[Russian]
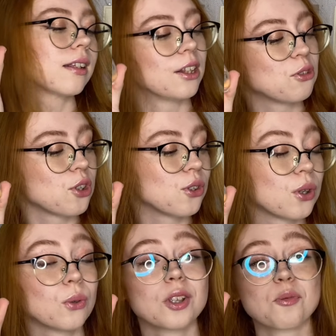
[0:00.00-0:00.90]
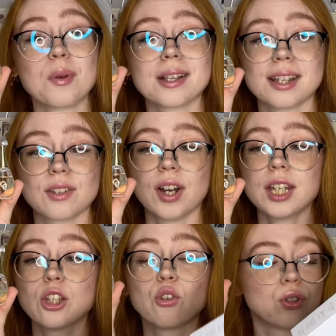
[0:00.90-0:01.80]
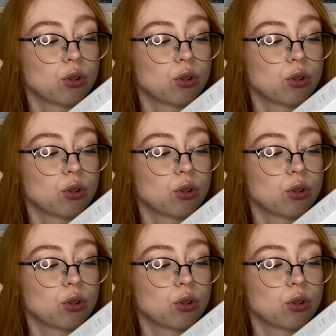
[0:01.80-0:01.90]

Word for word: Следующие духи у нас без названия, но вы